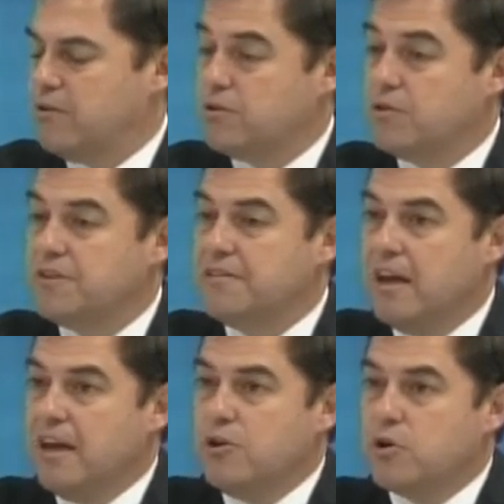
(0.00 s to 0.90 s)
Entonces,
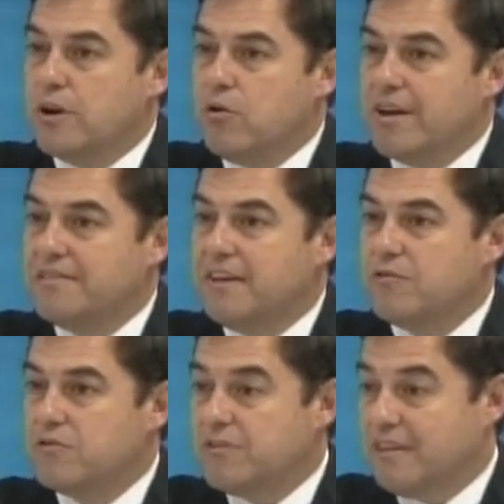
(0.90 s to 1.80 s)
yo creo que si
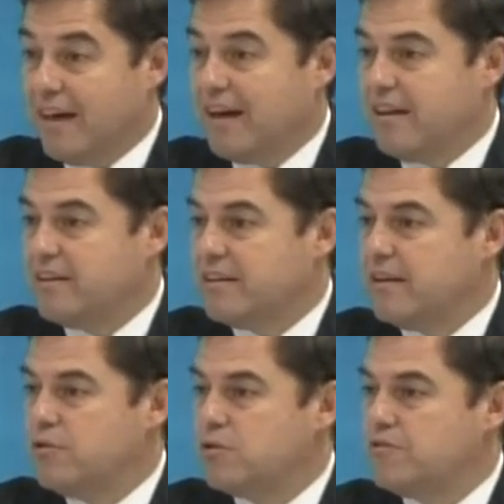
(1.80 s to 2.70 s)
eso se da,
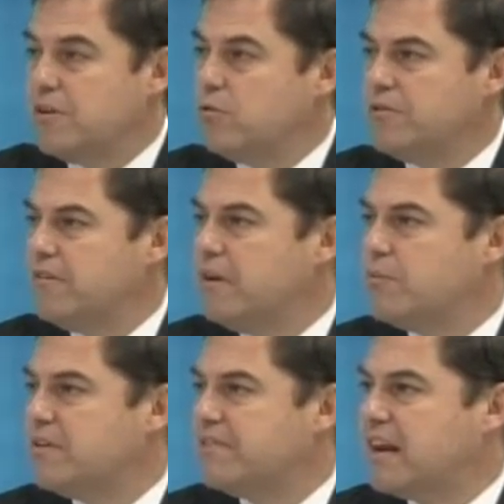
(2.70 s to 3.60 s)
entonces no
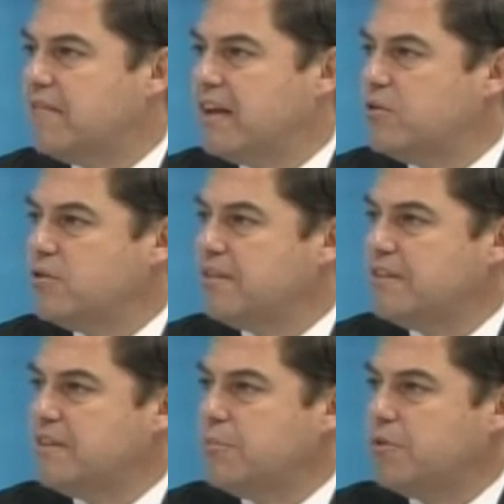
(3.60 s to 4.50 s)
deberíamos de estar hablando de
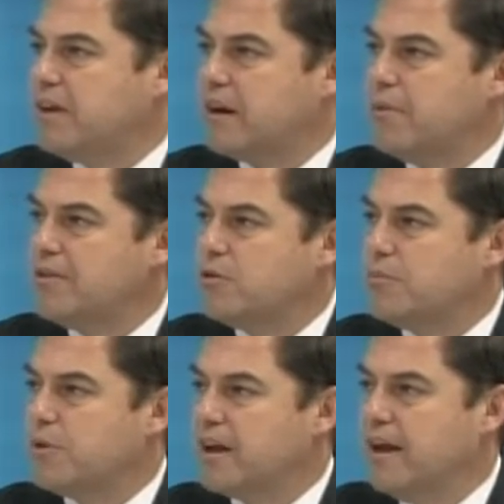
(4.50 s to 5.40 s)
este tipo de incrementos,
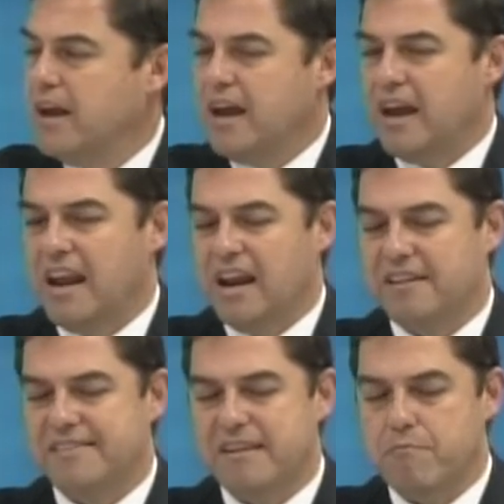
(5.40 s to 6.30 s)
porque el
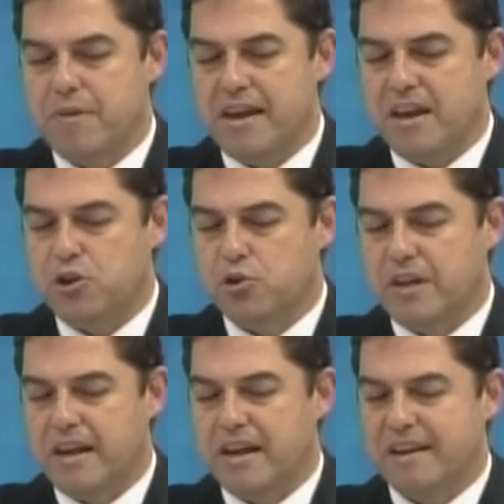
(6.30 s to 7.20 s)
simple hecho
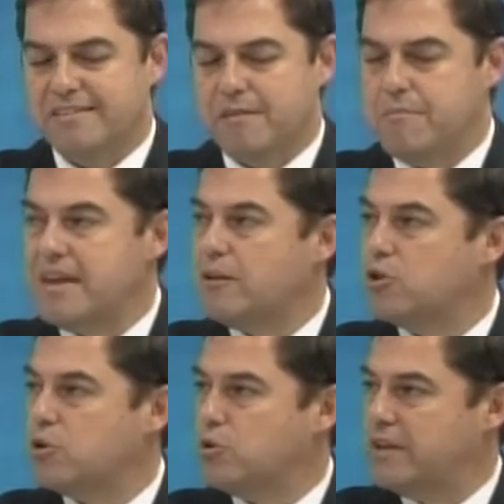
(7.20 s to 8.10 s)
del
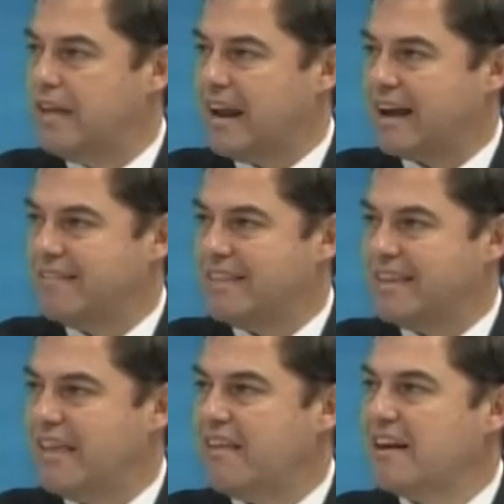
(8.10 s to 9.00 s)
crecimiento y de la
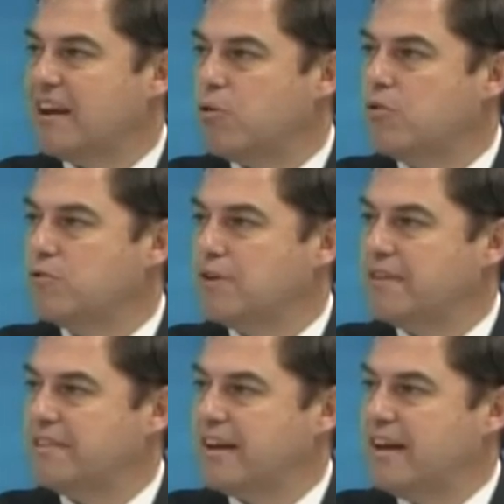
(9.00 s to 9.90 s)
cantidad de recursos
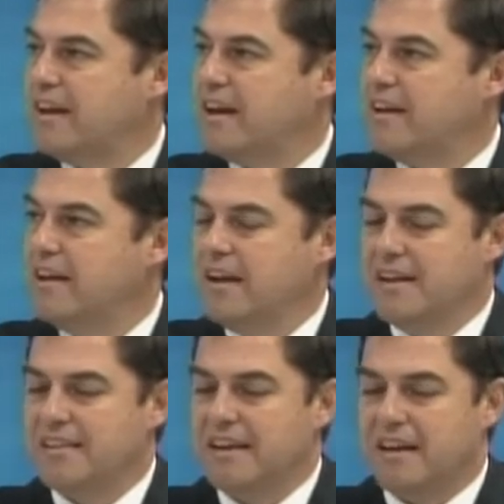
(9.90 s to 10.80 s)
que se generan
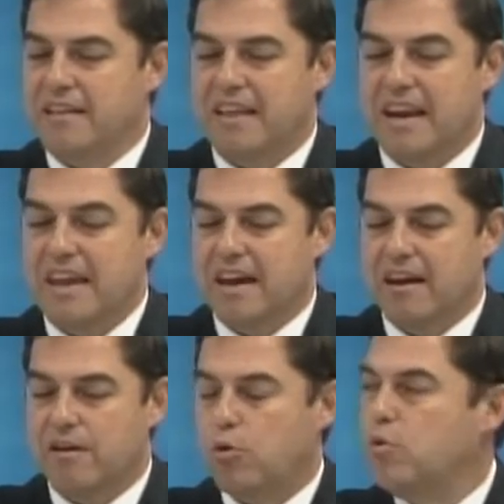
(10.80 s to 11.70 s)
te
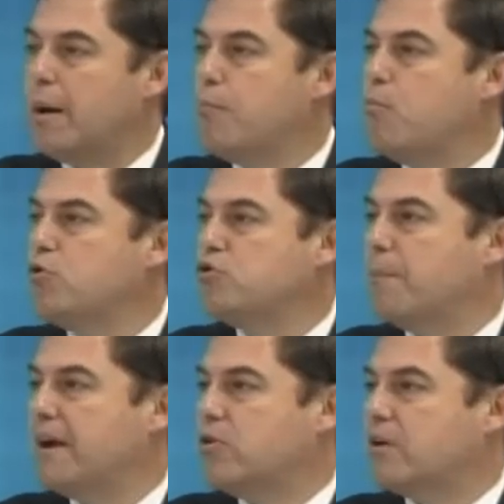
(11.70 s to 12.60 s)
daría una mucho
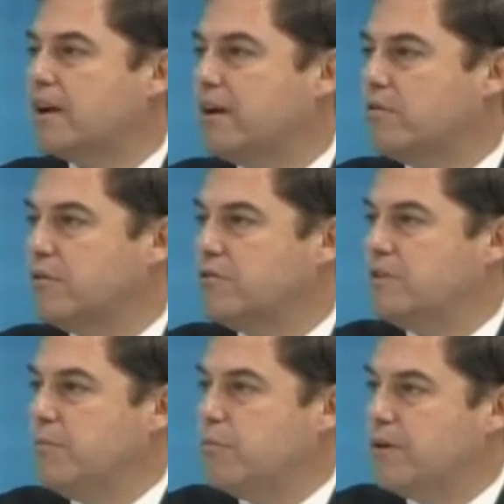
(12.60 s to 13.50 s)
mayor
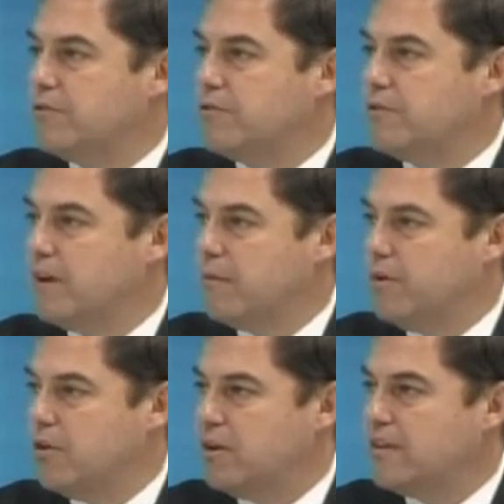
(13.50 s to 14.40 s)
recaudación de impuestos en
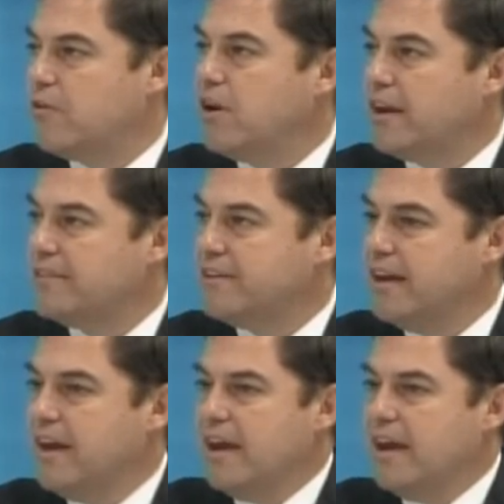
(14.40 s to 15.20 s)
millones de dólares.